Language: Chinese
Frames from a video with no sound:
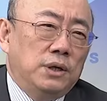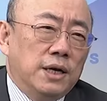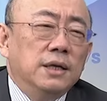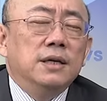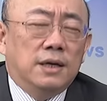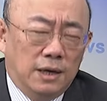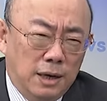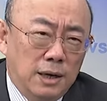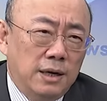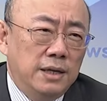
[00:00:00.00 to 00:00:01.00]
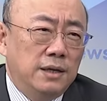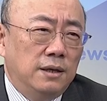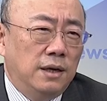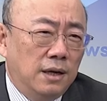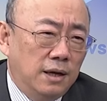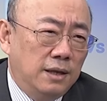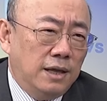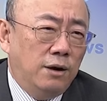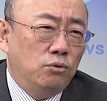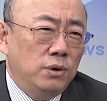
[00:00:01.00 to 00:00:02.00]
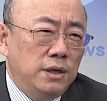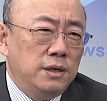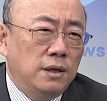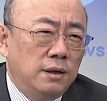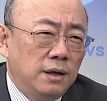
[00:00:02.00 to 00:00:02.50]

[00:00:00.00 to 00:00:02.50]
跟那个人家那个大陆一起